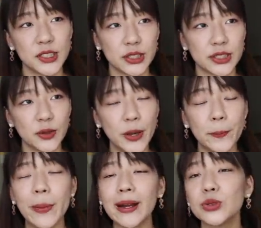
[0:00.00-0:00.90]
只会
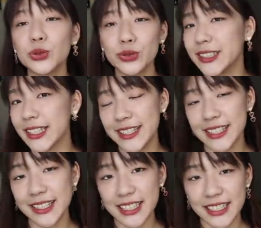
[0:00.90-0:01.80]
帮助你的
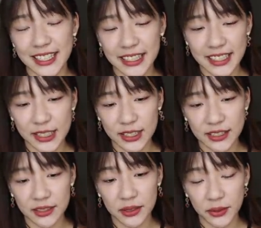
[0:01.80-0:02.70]
自信心提升。